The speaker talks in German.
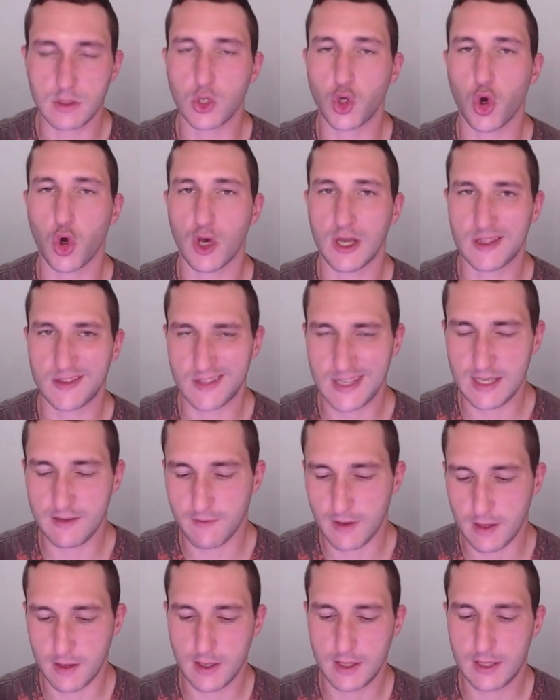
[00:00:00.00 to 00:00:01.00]
die
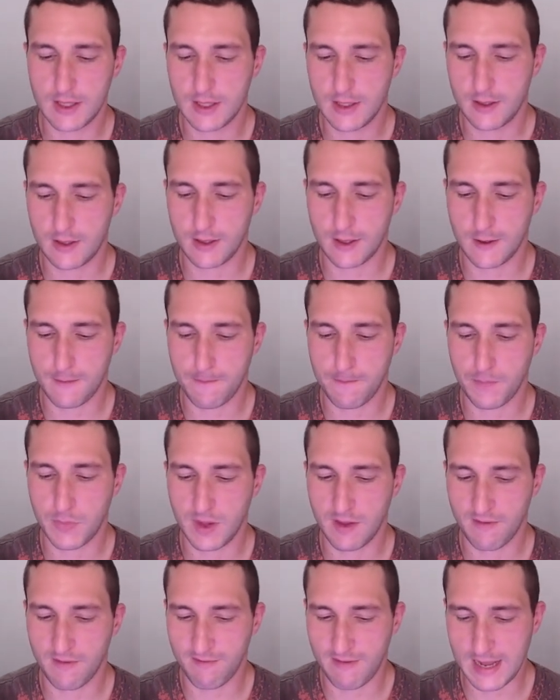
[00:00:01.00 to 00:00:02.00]
korrektive ähm,
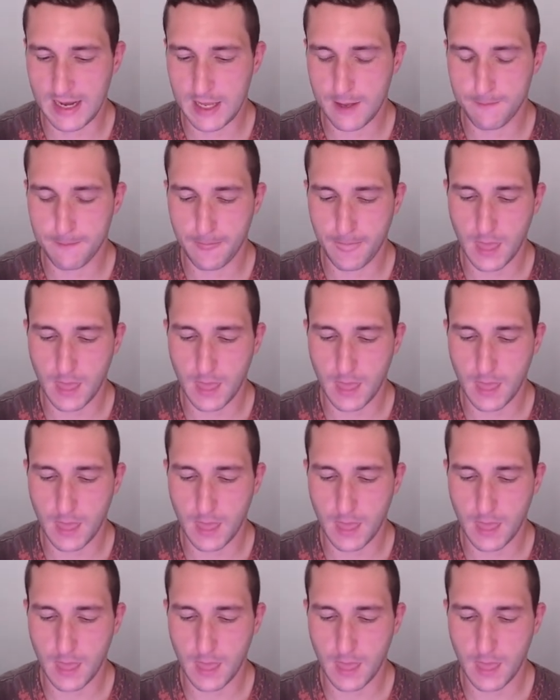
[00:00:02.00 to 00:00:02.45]
Welle,